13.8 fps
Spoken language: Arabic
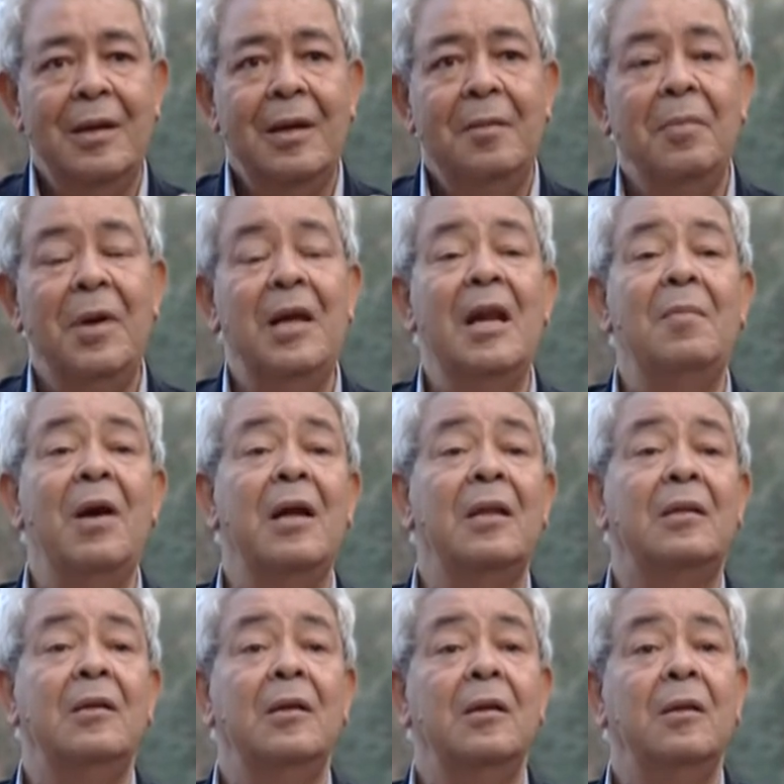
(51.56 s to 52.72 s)
بينما
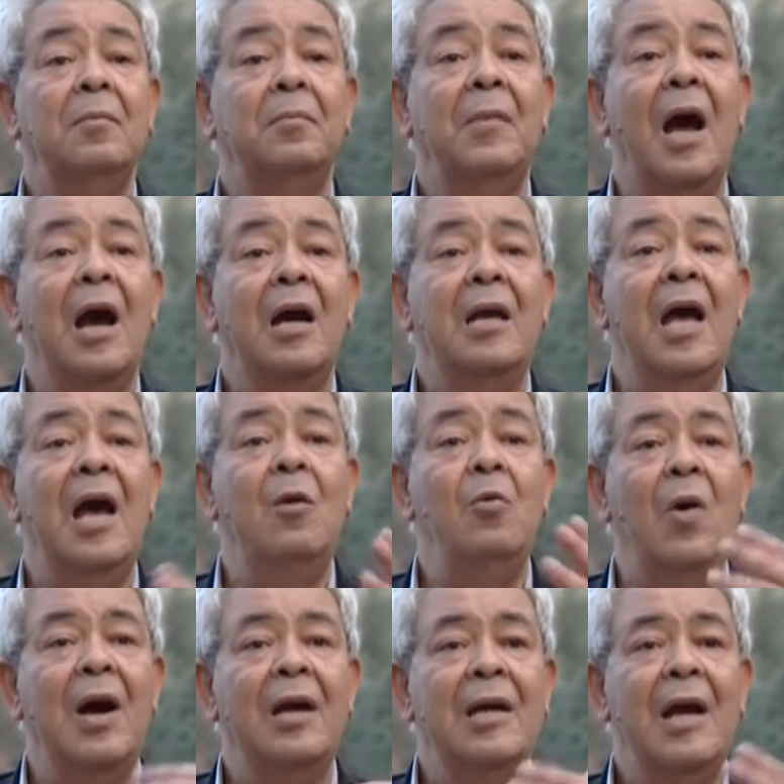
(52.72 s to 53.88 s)
اجيال
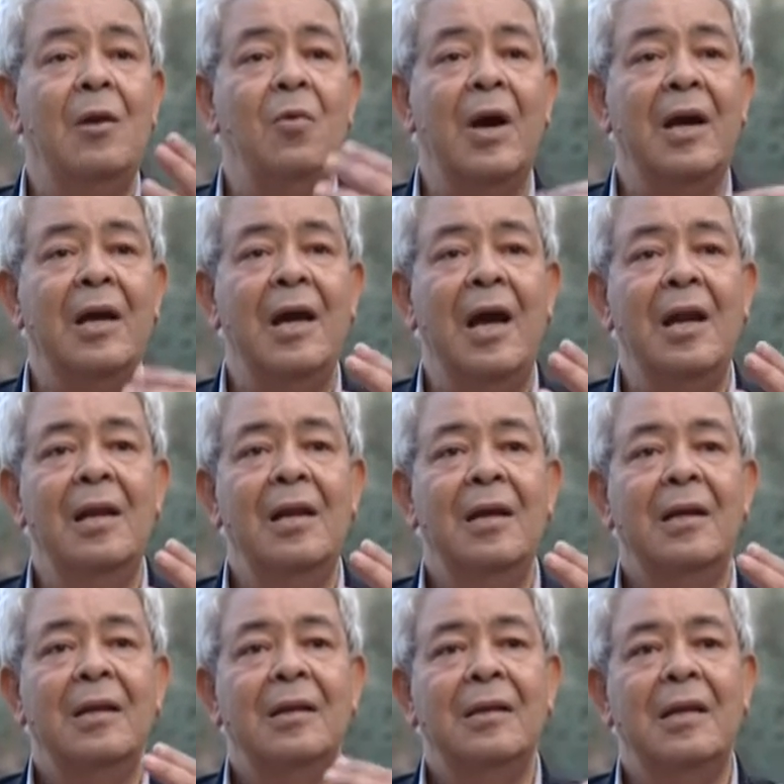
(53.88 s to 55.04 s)
واجيال واجيال
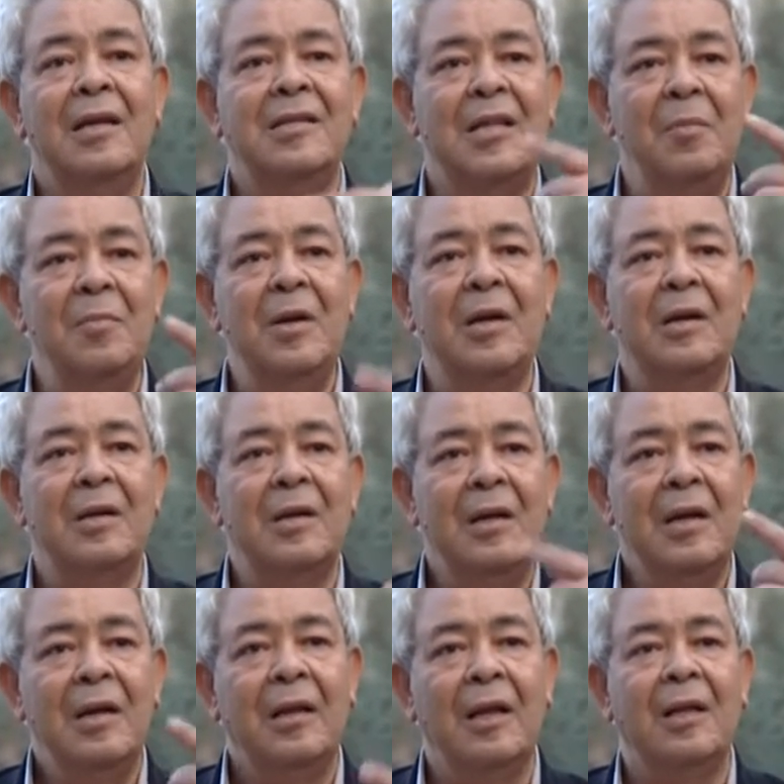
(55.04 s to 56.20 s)
تستمر
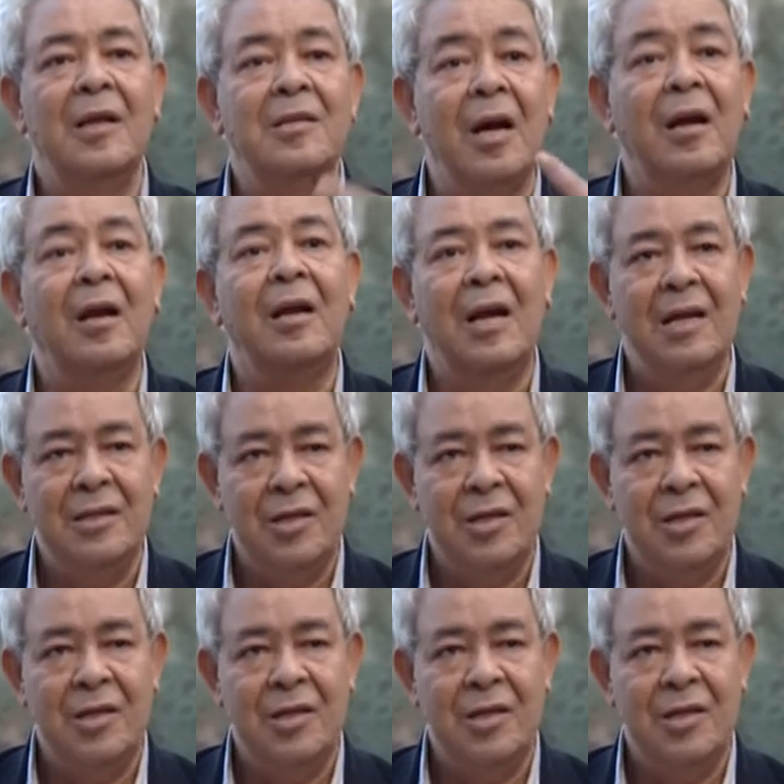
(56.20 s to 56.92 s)
تتذكر هذا